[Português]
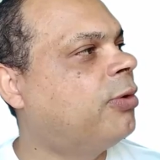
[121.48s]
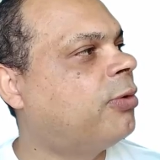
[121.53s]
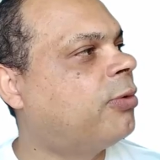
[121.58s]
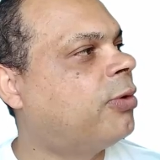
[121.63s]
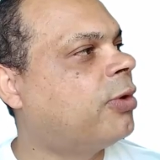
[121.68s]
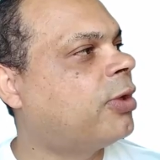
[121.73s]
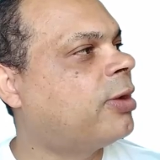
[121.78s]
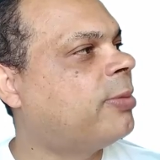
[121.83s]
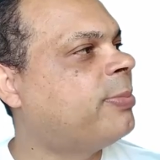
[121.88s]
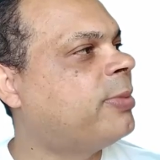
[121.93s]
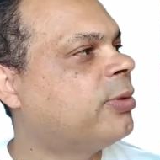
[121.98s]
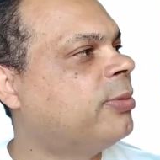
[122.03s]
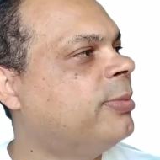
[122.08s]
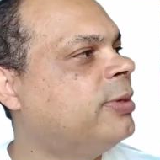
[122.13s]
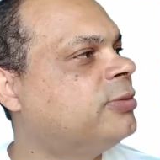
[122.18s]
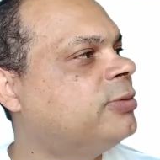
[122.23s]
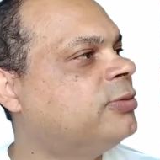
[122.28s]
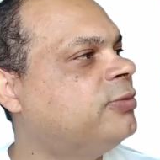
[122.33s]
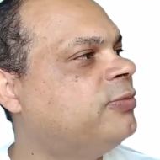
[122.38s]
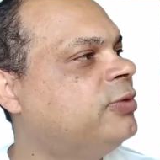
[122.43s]
coloca pelo
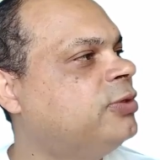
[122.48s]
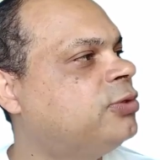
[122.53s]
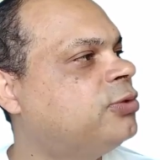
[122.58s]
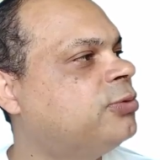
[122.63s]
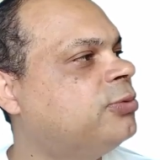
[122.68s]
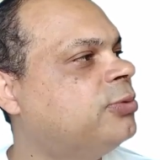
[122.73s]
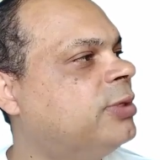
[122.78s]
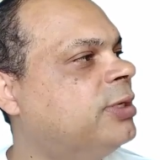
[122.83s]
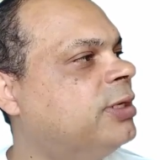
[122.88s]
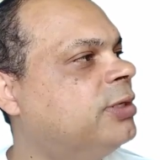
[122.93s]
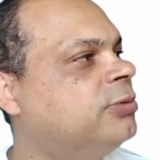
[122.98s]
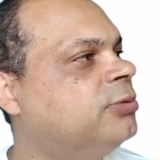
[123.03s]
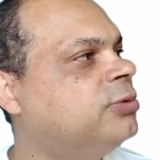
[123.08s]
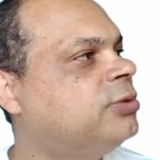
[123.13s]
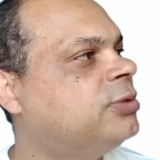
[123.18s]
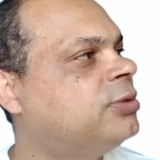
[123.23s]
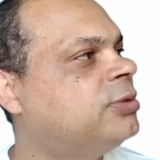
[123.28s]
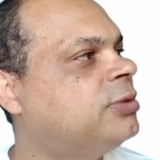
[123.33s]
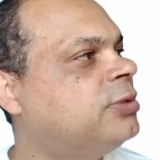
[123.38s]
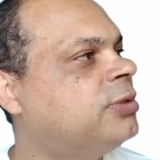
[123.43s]
menos 21
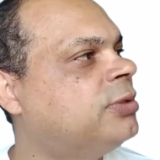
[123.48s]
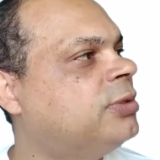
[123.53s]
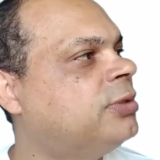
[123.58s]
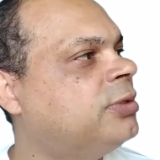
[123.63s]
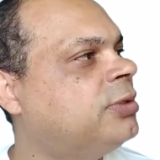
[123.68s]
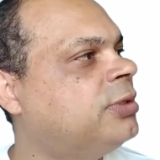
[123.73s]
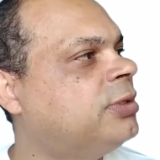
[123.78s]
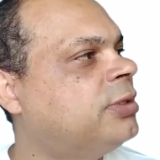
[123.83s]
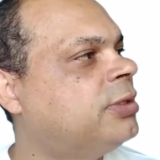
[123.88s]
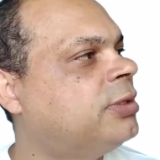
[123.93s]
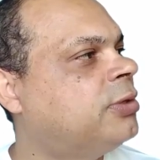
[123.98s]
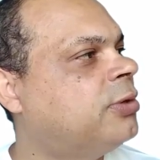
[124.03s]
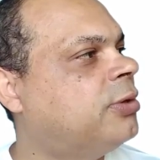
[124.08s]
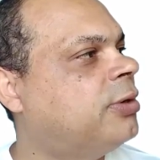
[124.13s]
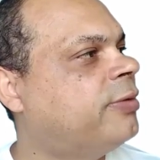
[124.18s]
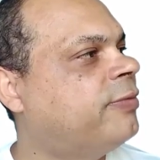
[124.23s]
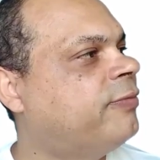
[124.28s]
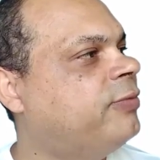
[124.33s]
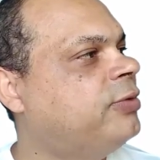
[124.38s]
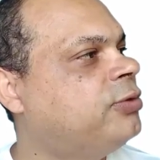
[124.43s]
anos,
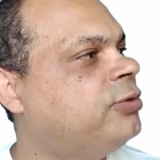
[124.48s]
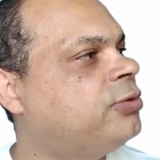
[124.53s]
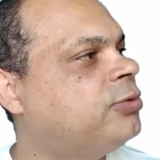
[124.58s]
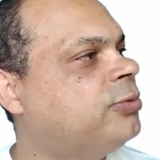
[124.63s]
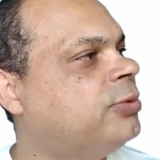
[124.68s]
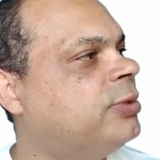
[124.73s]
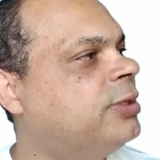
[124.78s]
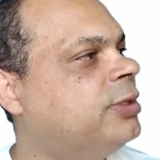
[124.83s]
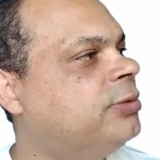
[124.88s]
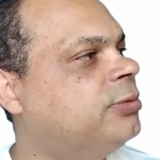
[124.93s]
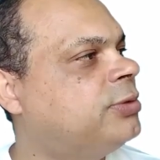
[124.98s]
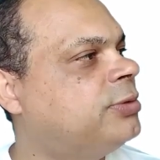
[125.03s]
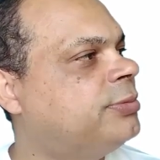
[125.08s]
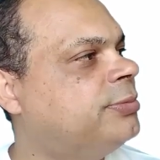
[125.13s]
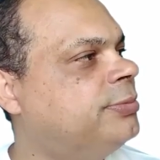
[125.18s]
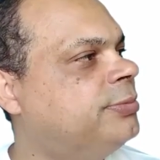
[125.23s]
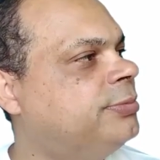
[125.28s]
ó, 21 anos,